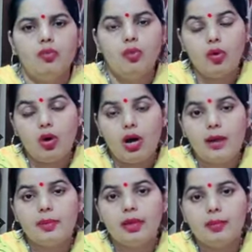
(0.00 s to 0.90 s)
वो
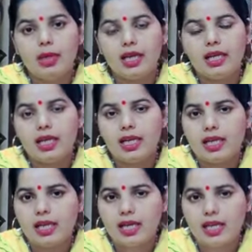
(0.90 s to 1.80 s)
अपने बेटे के
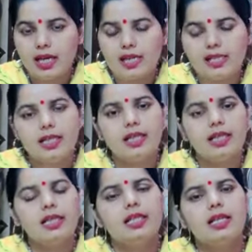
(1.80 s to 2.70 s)
लिए ऐसी
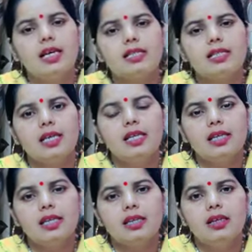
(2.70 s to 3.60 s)
लड़की तलाश रहे
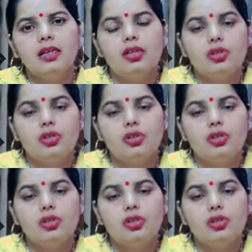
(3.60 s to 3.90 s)
थे